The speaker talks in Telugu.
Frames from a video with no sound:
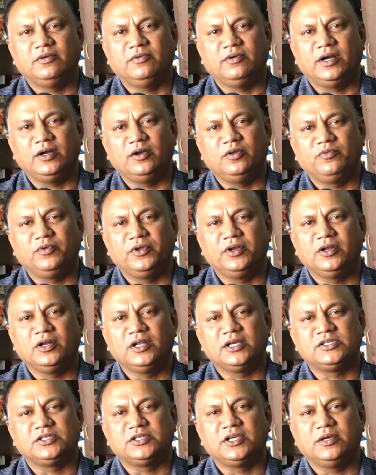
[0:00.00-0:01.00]
వాళ్ళు
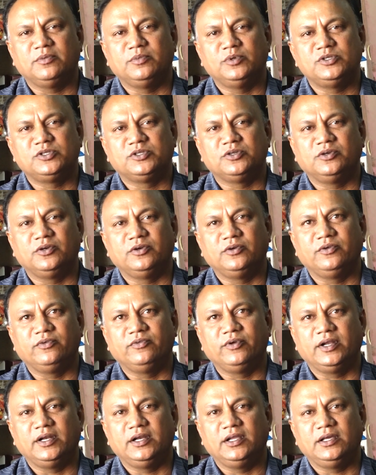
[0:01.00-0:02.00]
ఫినోలెక్స్ కేబుల్స్
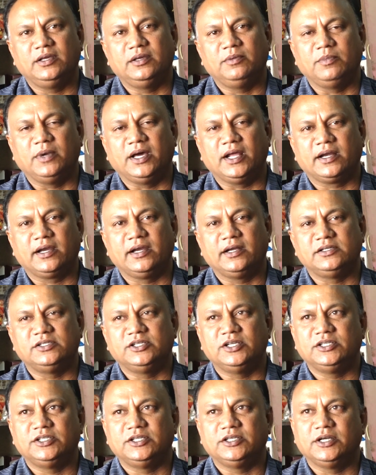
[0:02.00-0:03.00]
ఇవన్నీ మార్కెట్
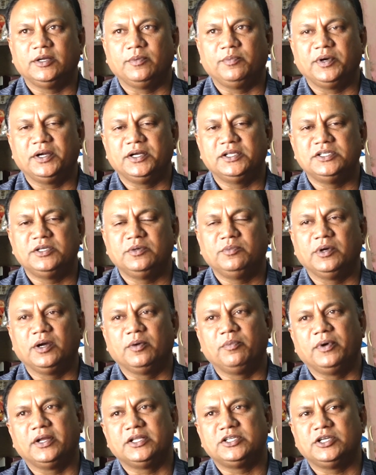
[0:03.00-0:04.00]
చేసేటప్పటి నుంచి
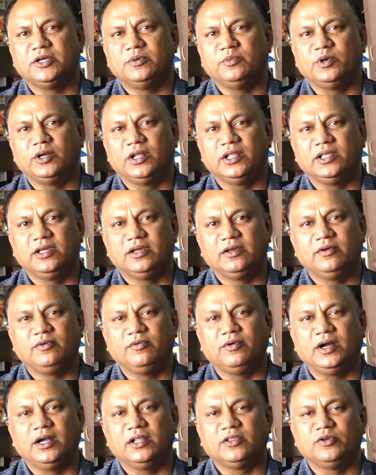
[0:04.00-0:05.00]
మాకు పరిచయం ఉన్నది
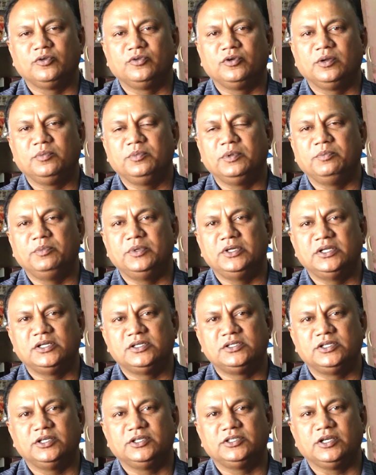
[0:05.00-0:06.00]
వాళ్ళతో కూడా మేము
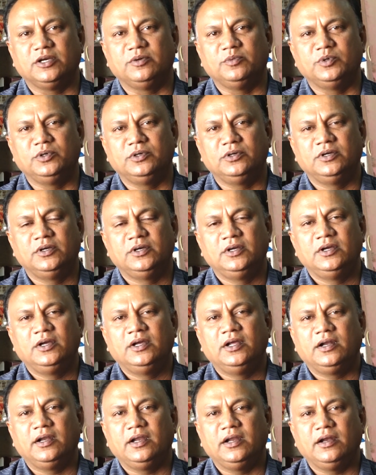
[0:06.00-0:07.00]
బిజినెస్ చేశాము
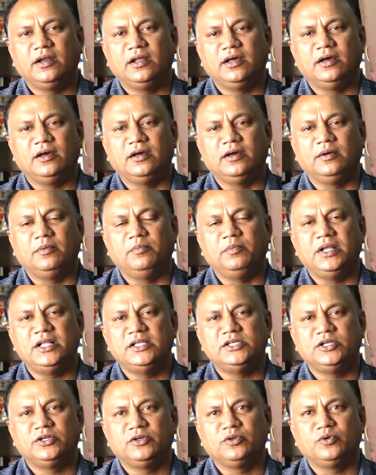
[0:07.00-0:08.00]
నిన్న
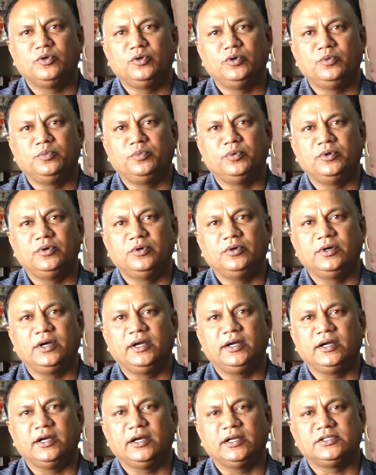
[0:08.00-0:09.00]
బెల్జిన్ గ్రూపు
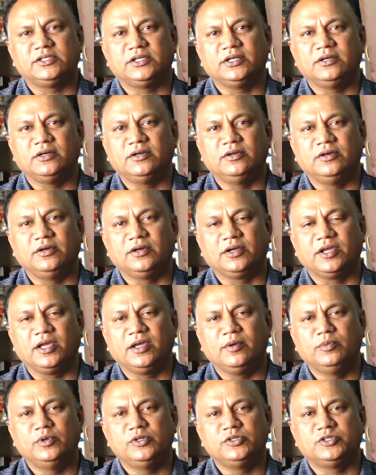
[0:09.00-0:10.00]
ఇంట్రడక్షన్
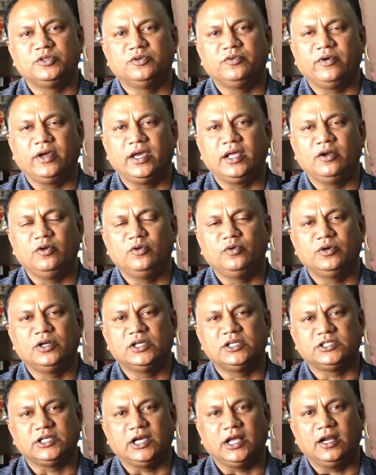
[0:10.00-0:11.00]
కేబుల్స్ వైర్లు
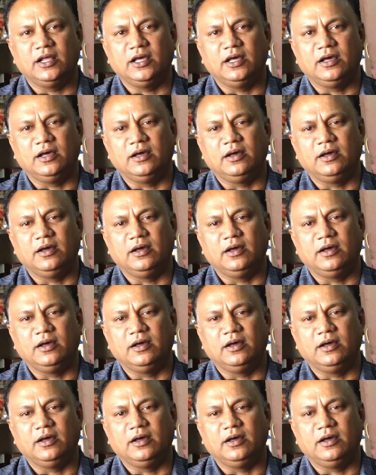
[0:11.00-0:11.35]
కూడా చాలా